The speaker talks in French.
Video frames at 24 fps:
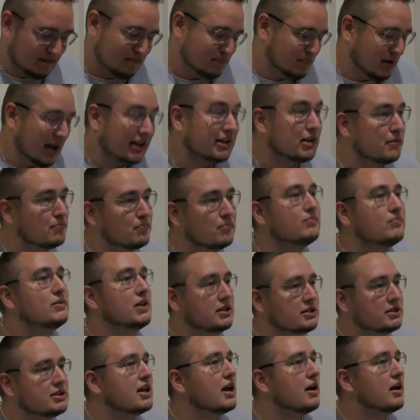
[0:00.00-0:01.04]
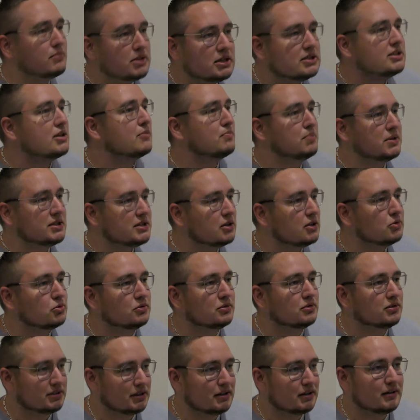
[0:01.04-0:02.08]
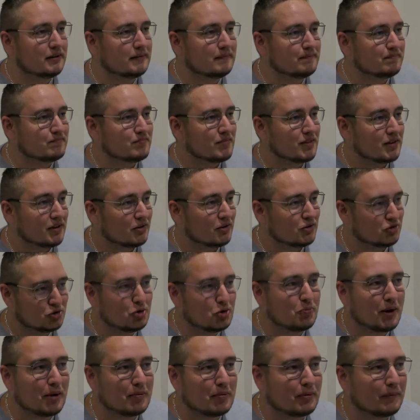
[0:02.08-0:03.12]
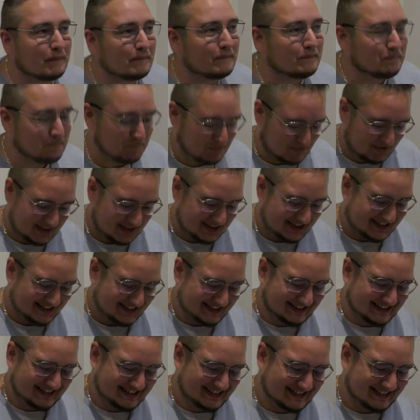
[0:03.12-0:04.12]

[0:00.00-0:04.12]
bien, des, herbes, des épices et tout. c'est super bon. Merci.